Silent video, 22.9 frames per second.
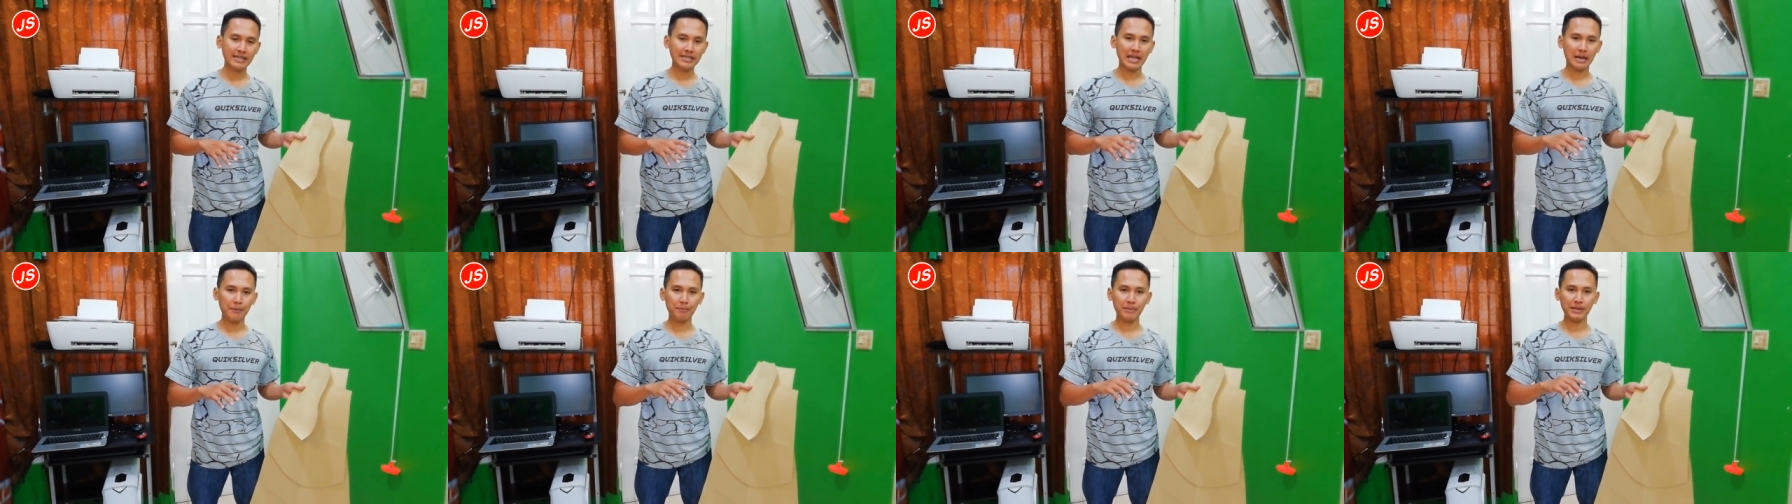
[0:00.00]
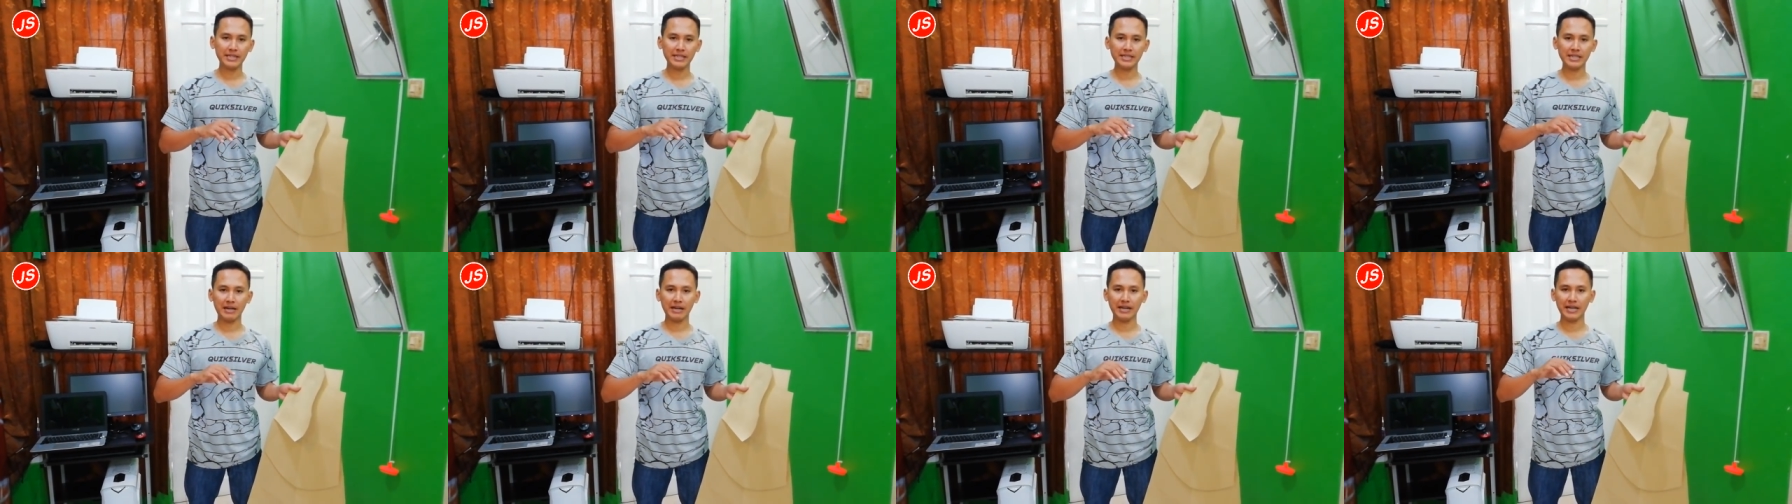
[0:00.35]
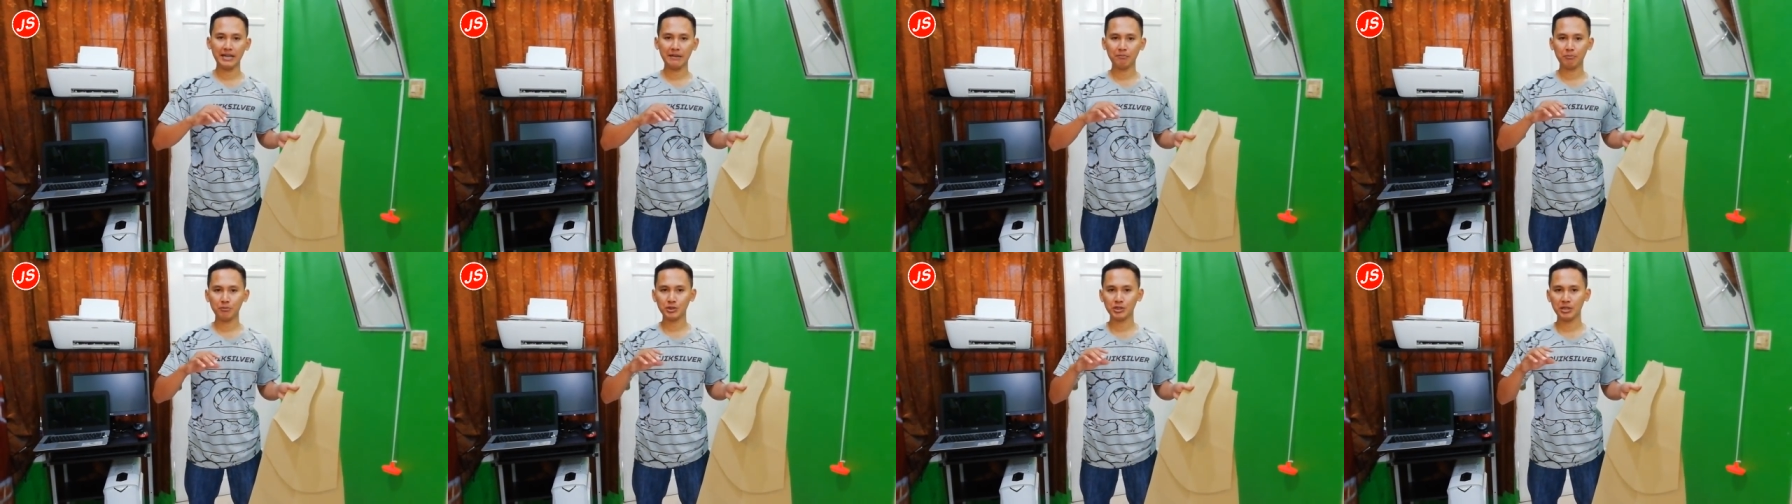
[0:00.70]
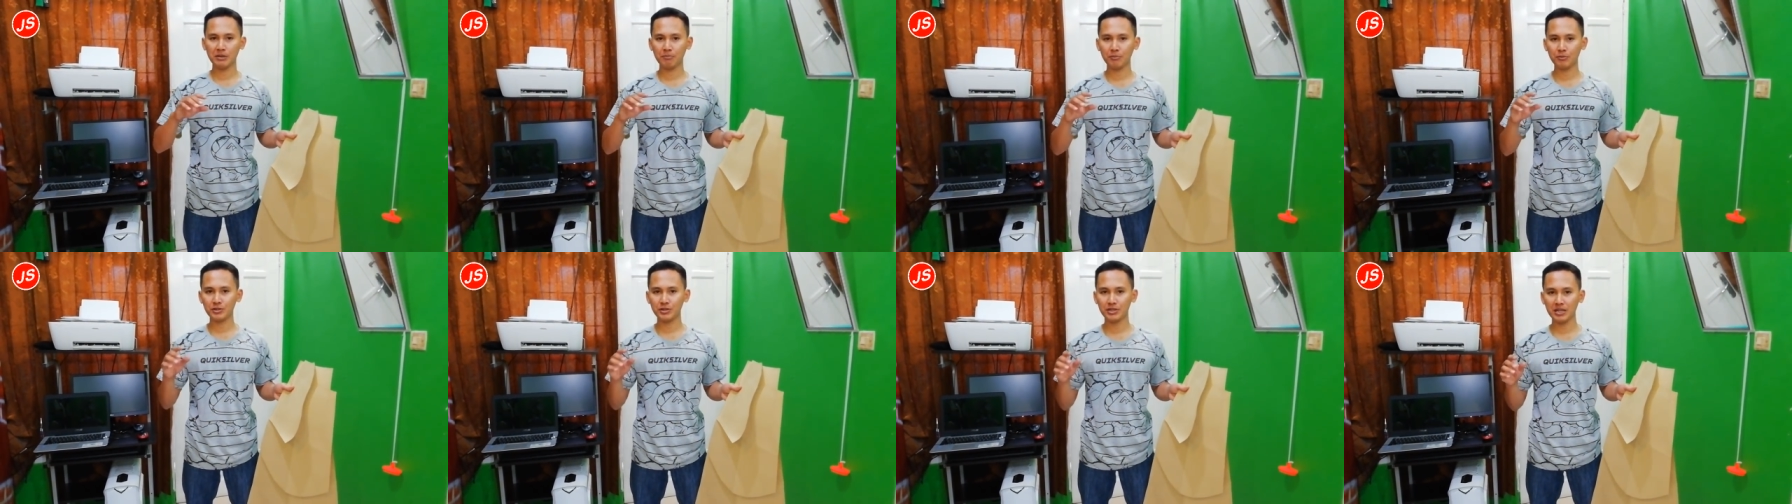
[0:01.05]
tapi tidak ingin
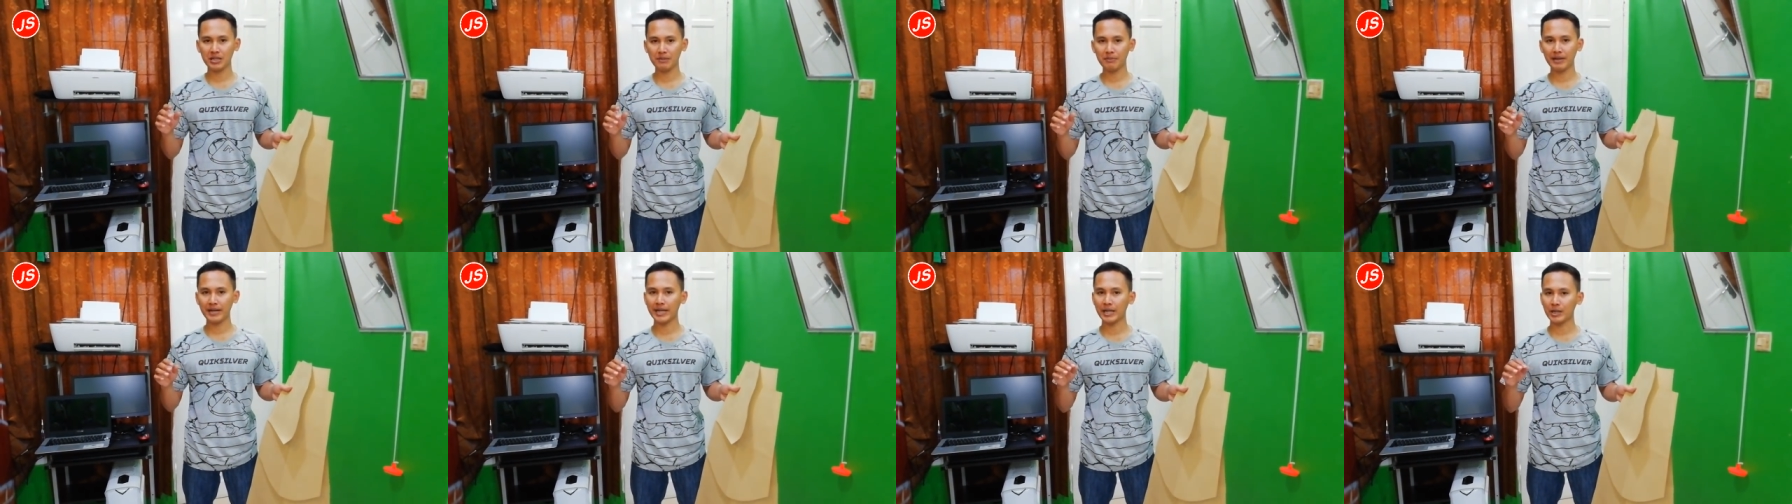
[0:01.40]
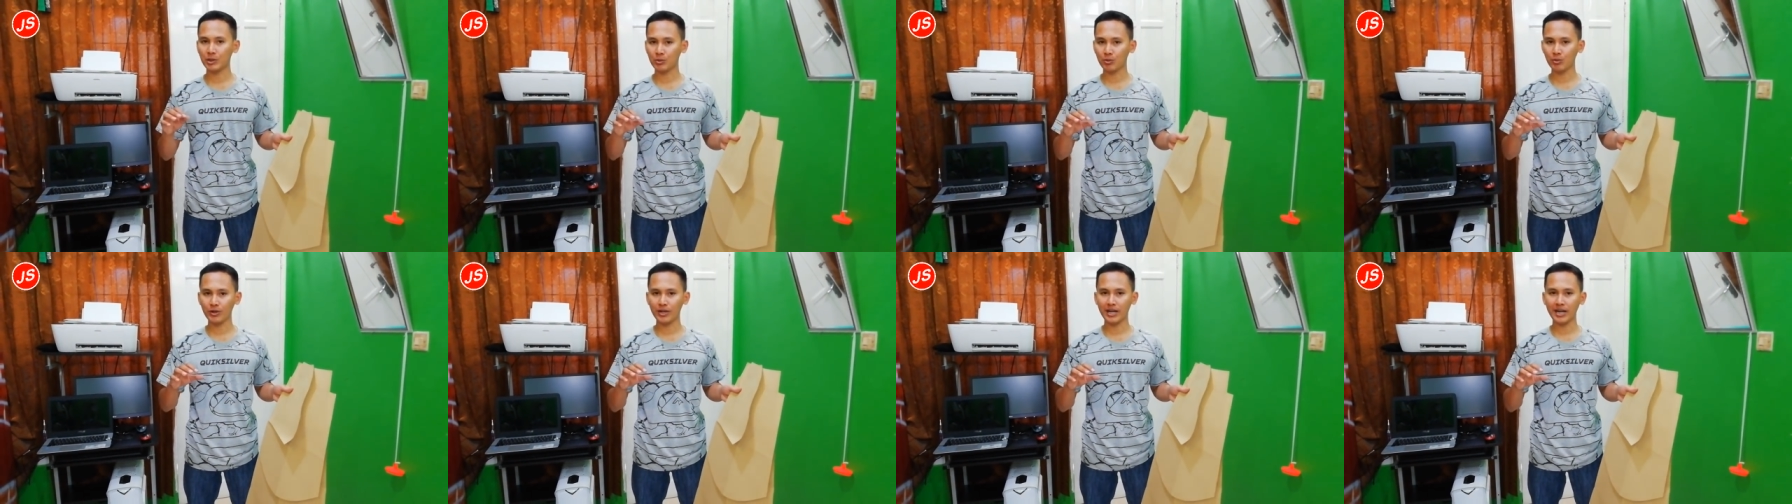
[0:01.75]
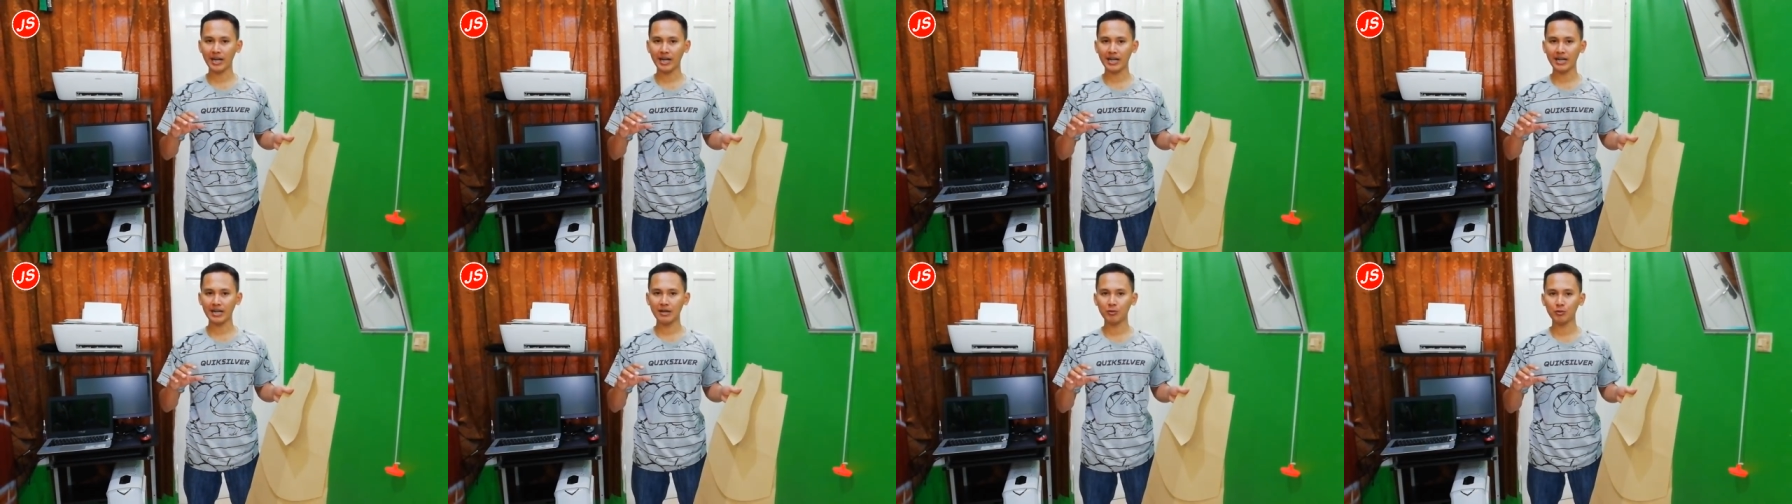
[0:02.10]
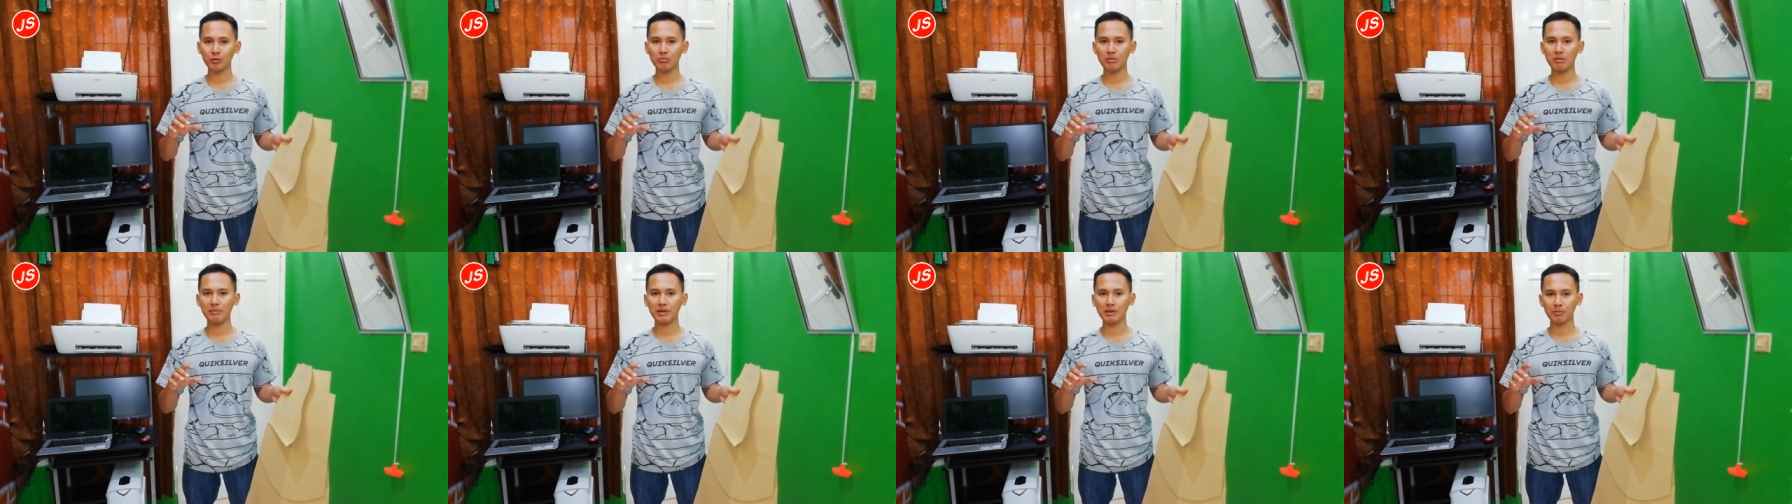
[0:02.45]
pusing-pusing menghitung ya karena
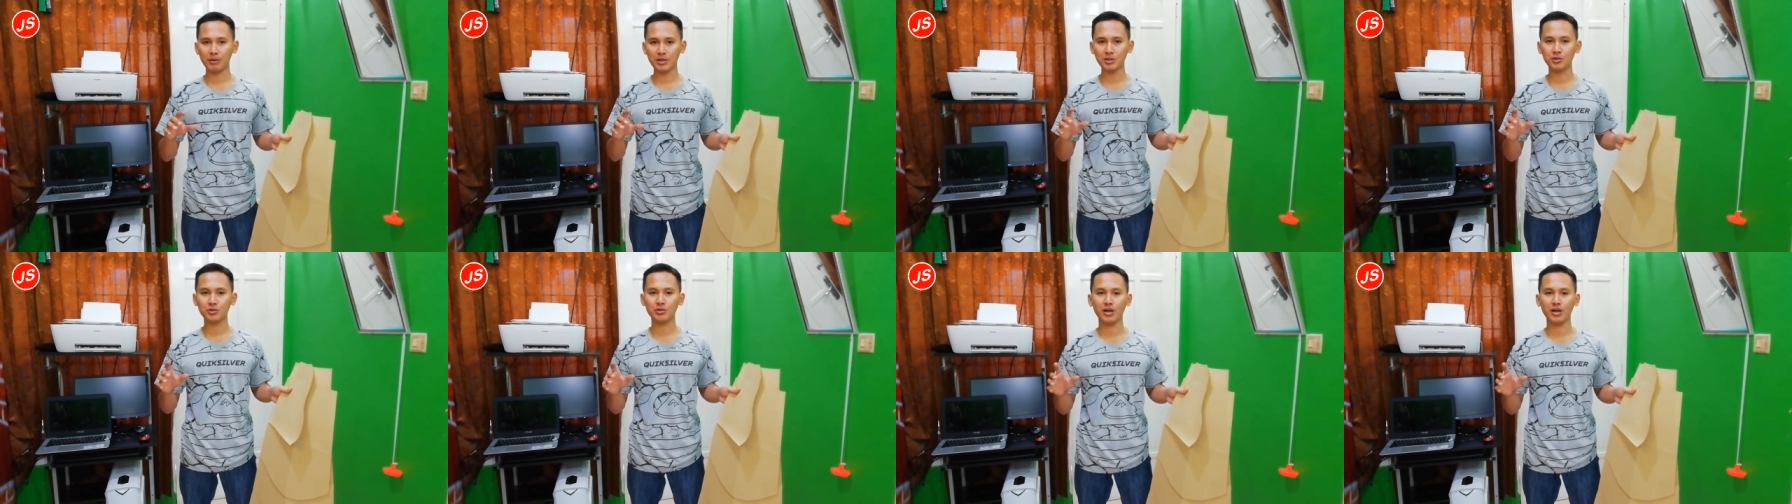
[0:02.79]
untuk membuat pola